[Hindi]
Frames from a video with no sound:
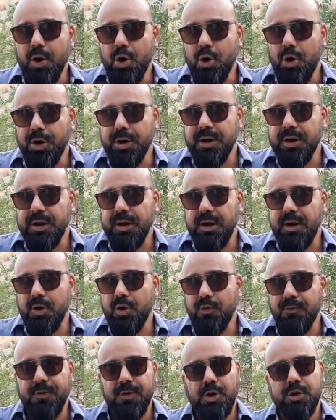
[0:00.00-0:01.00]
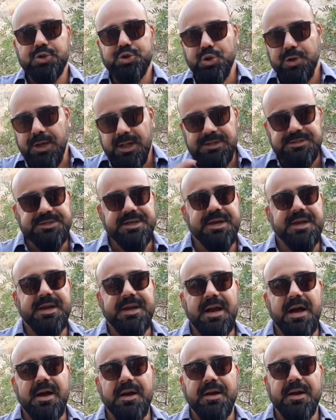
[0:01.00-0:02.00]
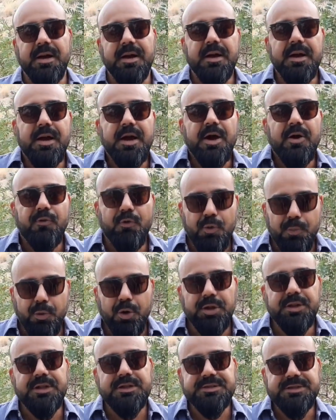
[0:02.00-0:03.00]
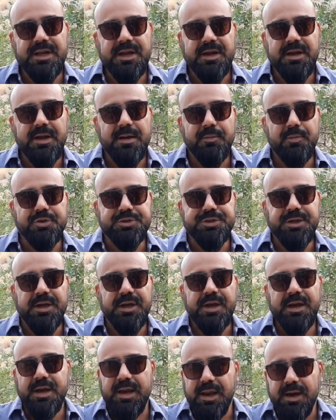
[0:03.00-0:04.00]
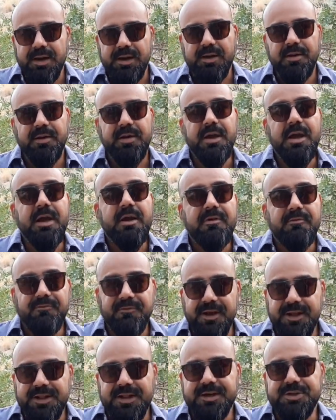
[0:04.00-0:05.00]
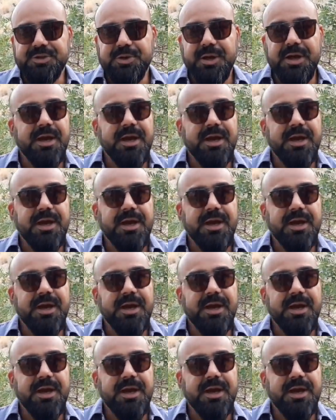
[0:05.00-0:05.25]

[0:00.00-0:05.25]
और ओवरऑल जो कल्चर है यहाँ का वो बहुत अच्छा लगा मुझे ख्याल वेदर जो